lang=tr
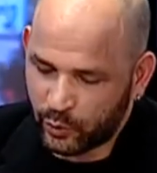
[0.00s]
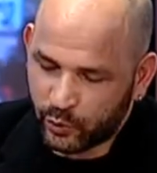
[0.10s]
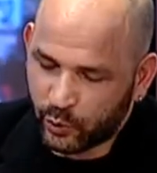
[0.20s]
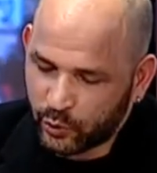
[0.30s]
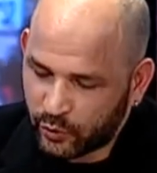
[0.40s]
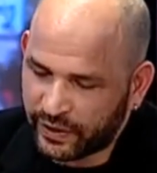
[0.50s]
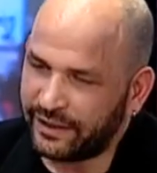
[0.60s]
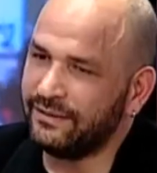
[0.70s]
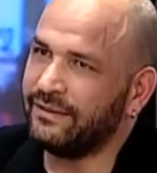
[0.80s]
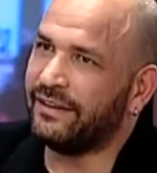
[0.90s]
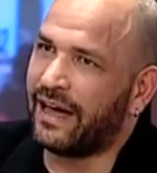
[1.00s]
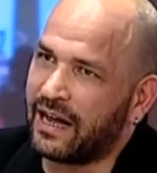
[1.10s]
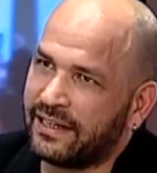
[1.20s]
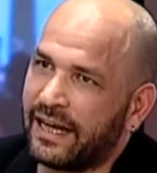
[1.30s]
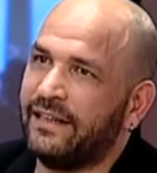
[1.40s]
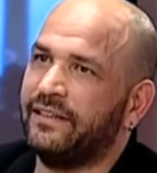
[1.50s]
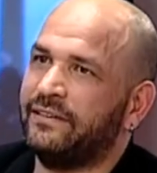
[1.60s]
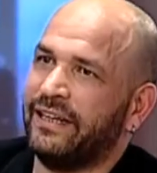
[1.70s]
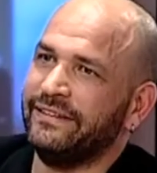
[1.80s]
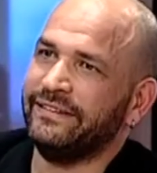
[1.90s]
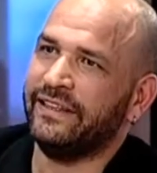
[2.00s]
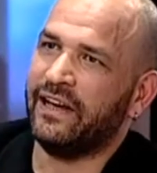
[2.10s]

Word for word: çocukların ergenlikten